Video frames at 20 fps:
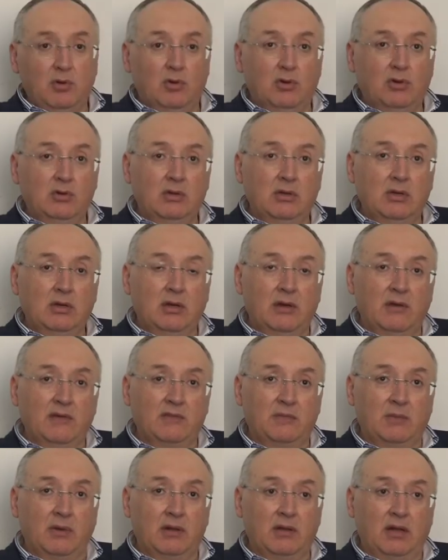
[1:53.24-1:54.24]
هون
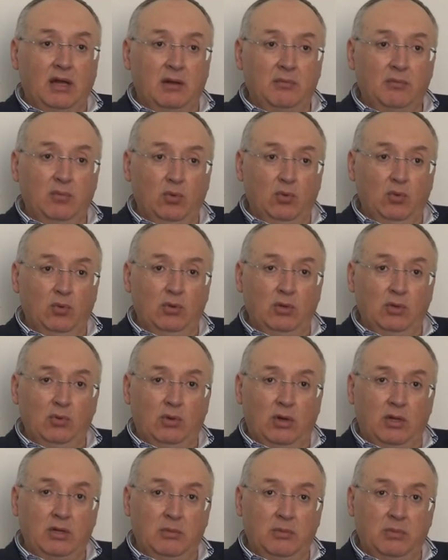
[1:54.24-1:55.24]
حزب الله عم بيقول
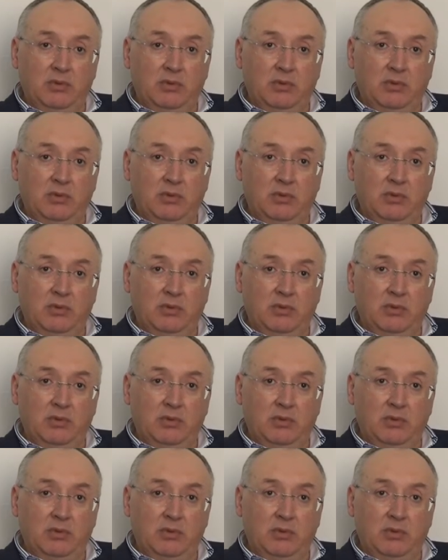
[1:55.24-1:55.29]
انه انا